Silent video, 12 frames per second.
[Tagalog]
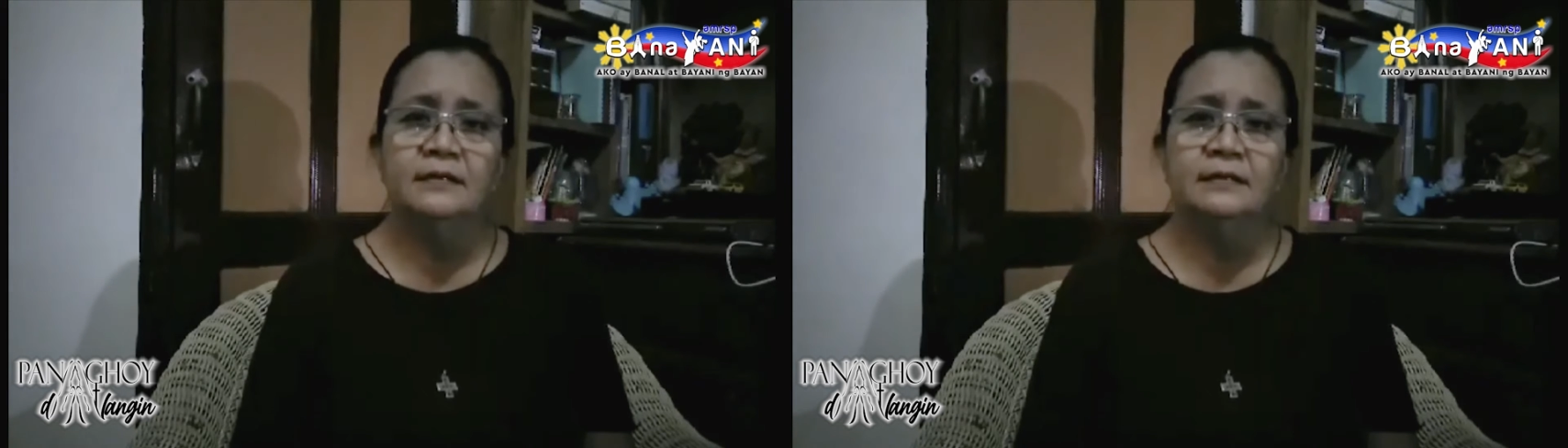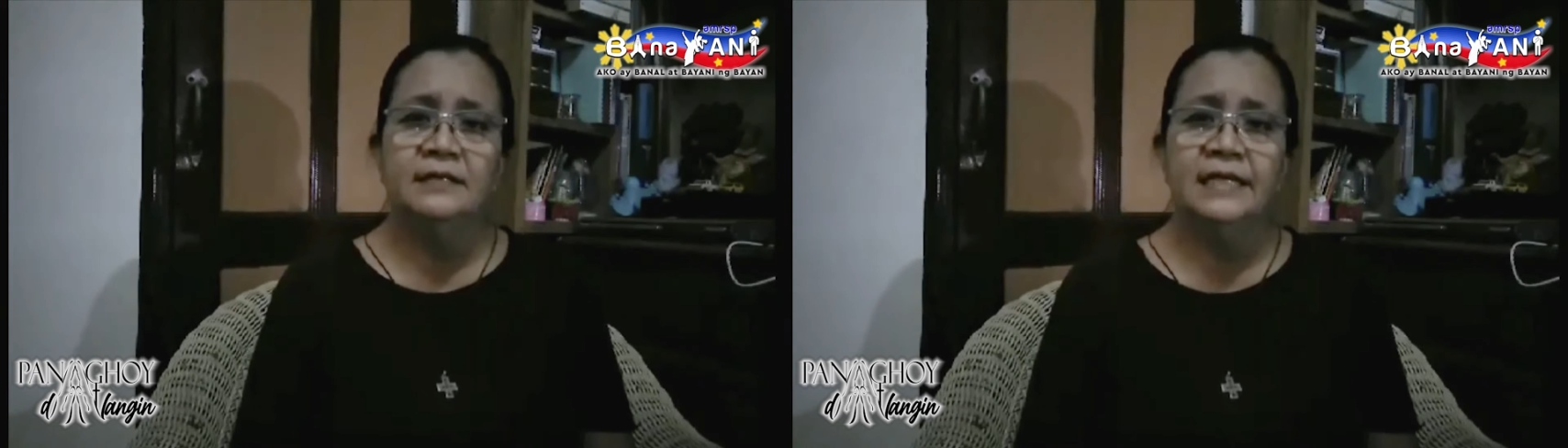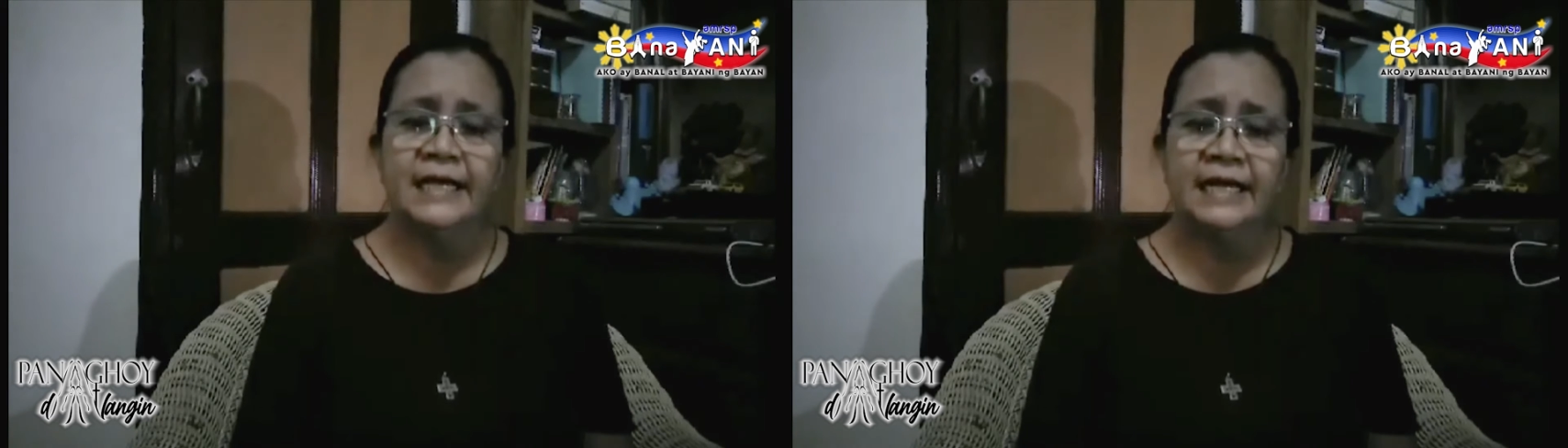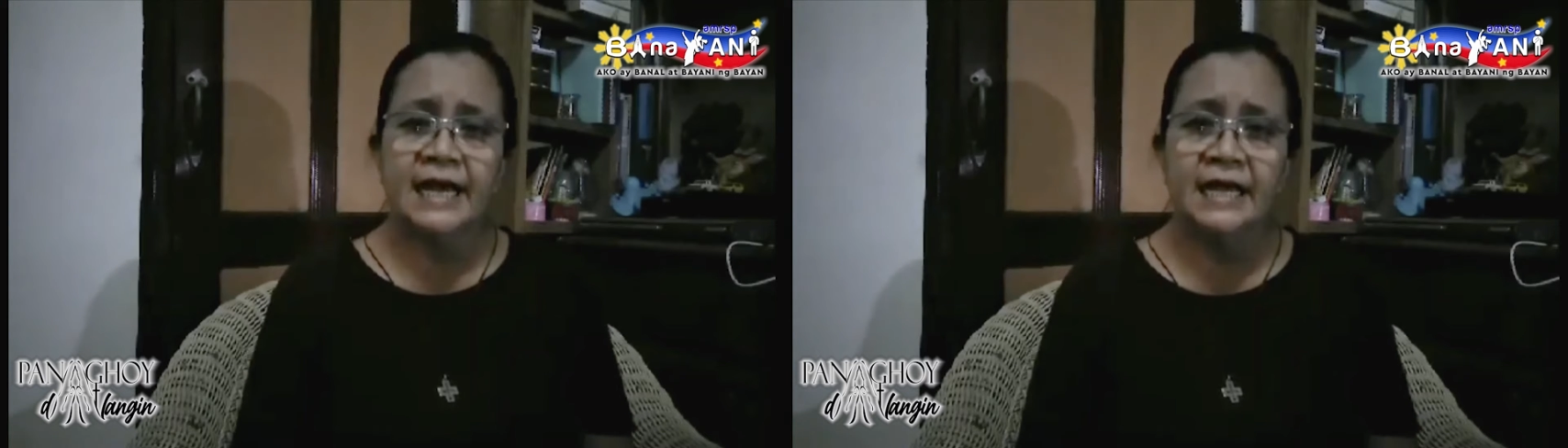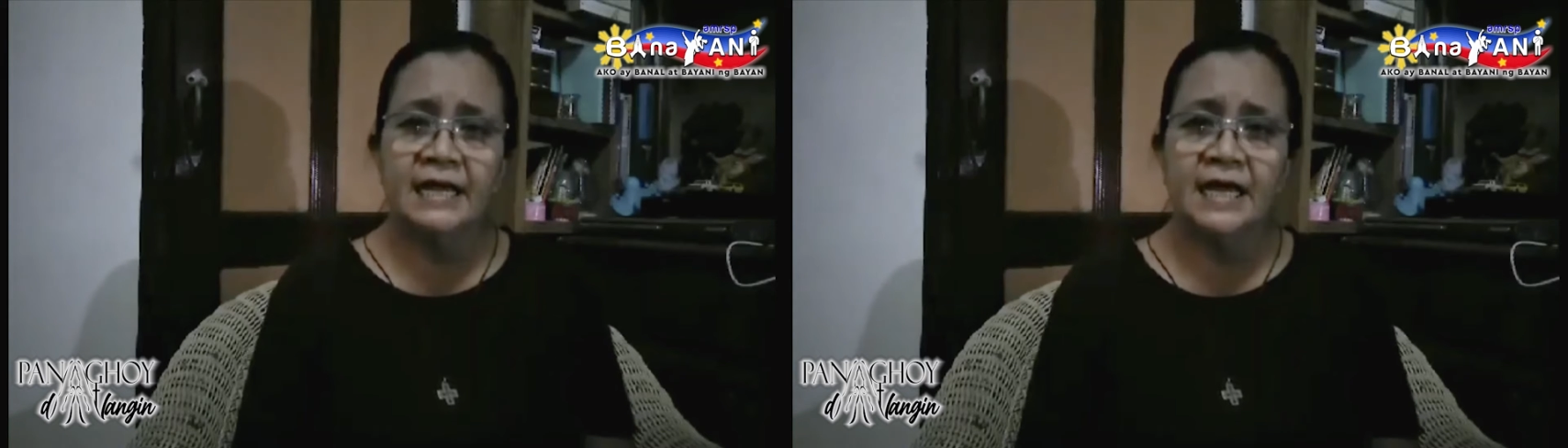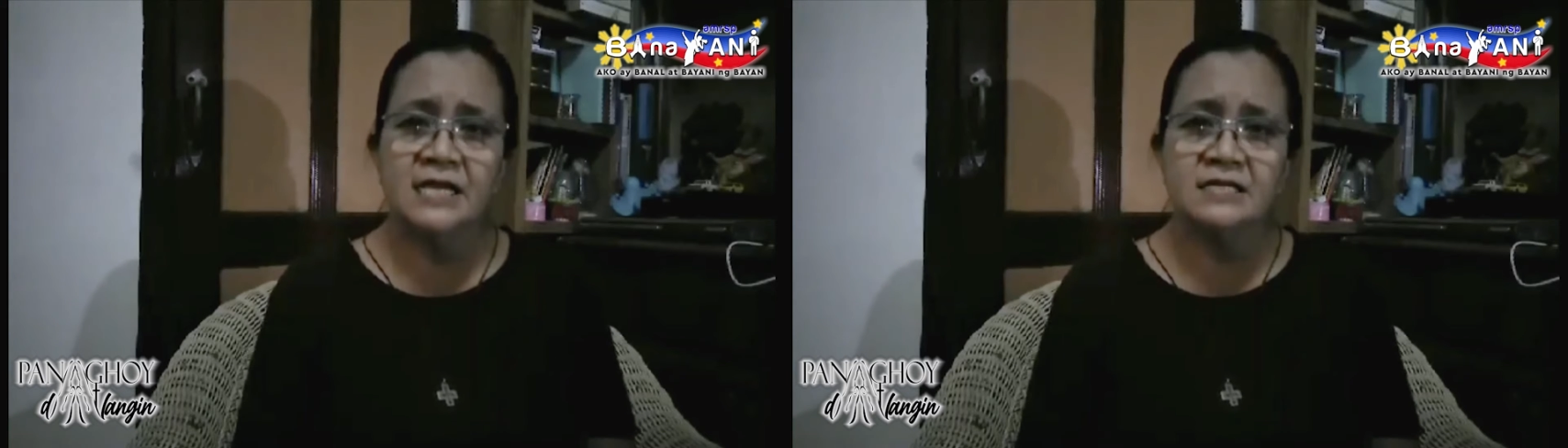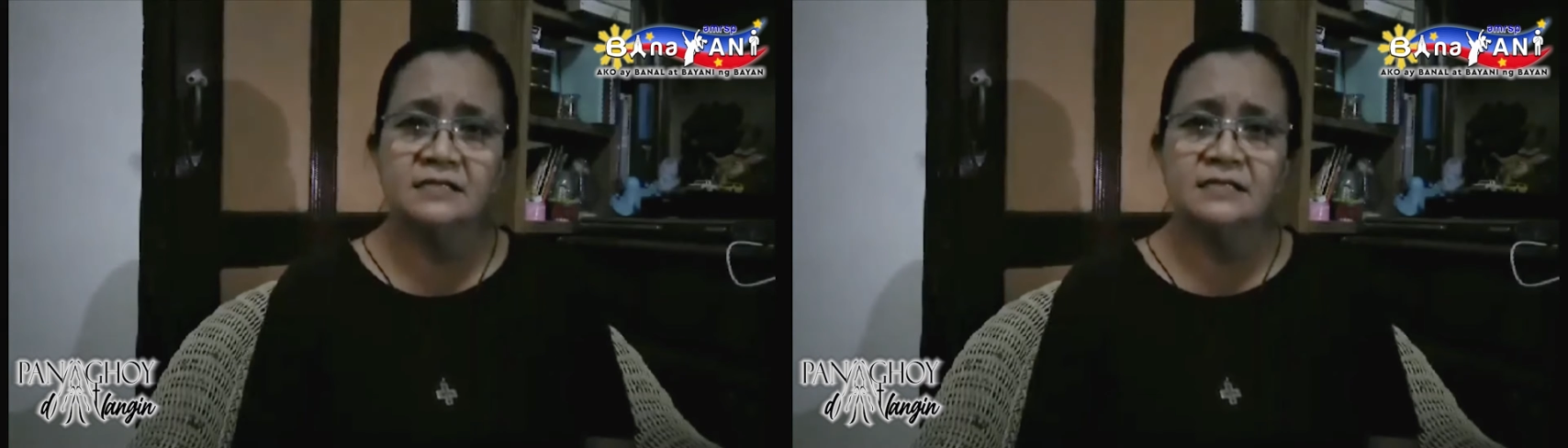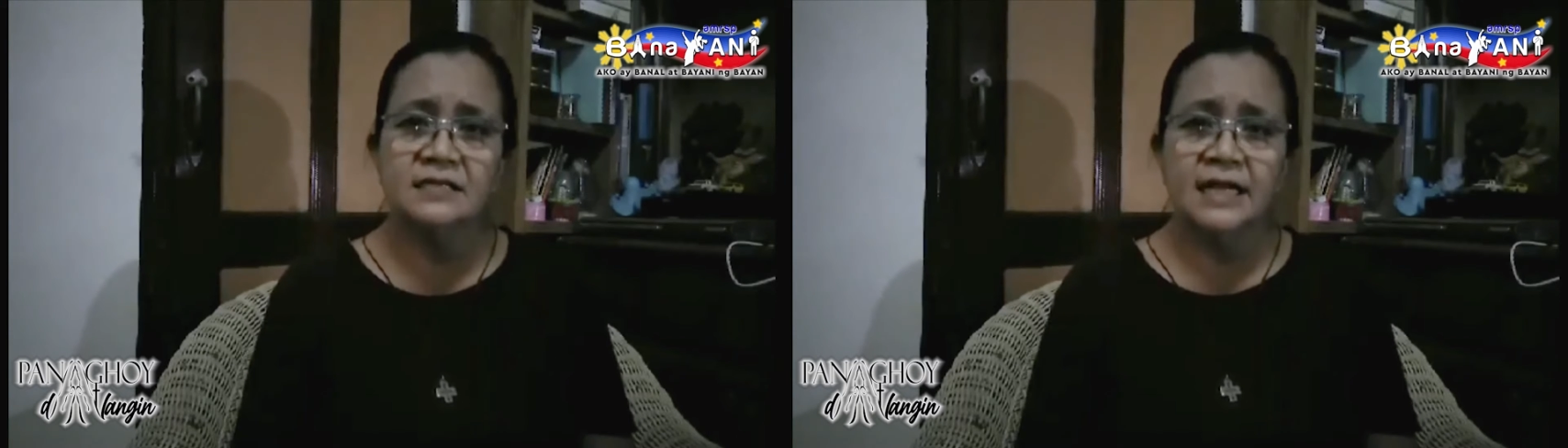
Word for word: dinaranas,